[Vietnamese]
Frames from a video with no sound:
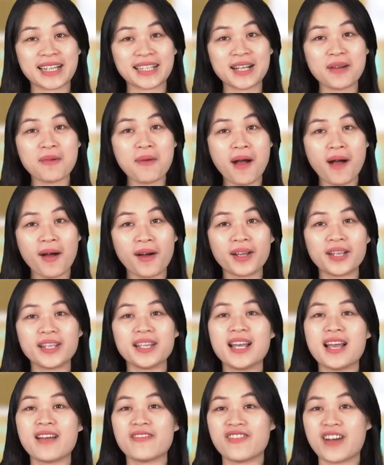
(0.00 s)
đặt câu hỏi
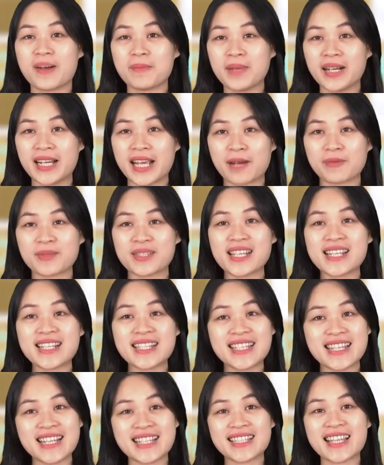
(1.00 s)
và mời học
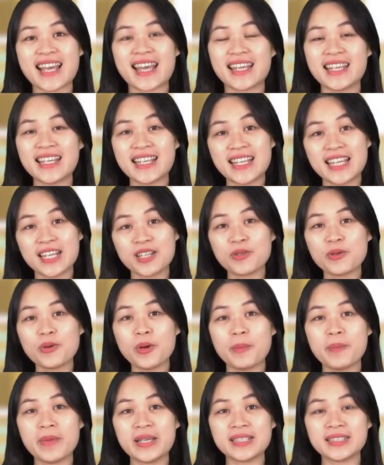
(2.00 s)
sinh chia sẻ ý kiến
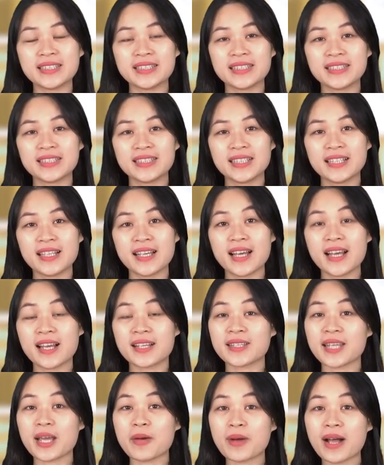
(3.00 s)
của mình.
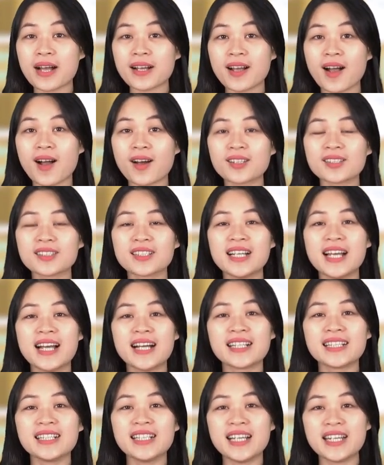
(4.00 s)
Theo các con,
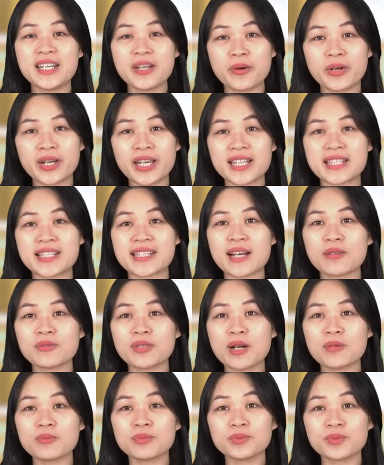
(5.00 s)
người điều khiển giao
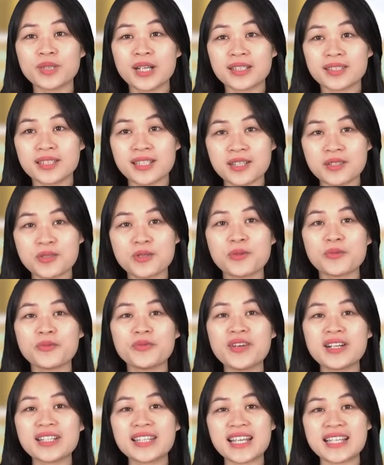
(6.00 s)
thông thường dùng
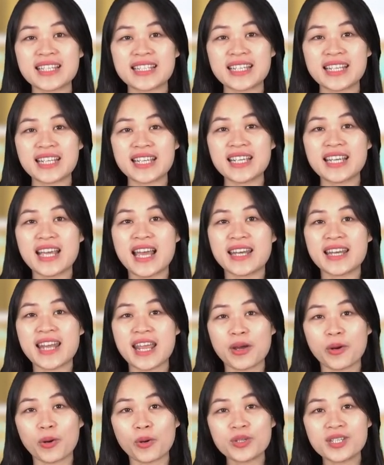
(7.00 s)
phương tiện gì
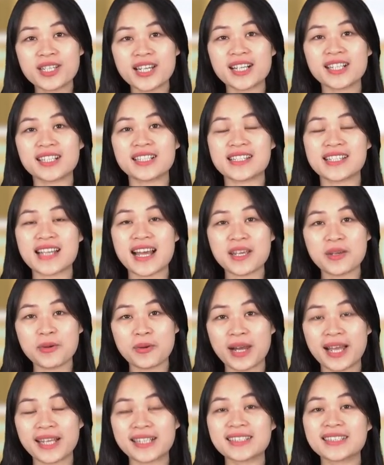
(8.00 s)
để hỗ trợ ra
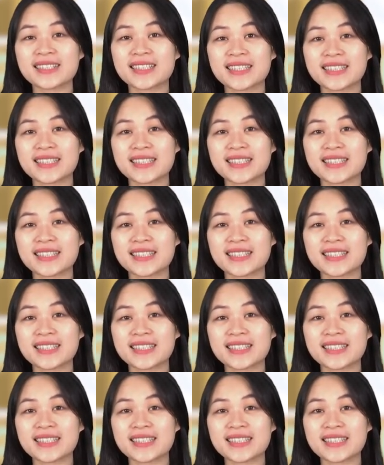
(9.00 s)
hiệu lệnh?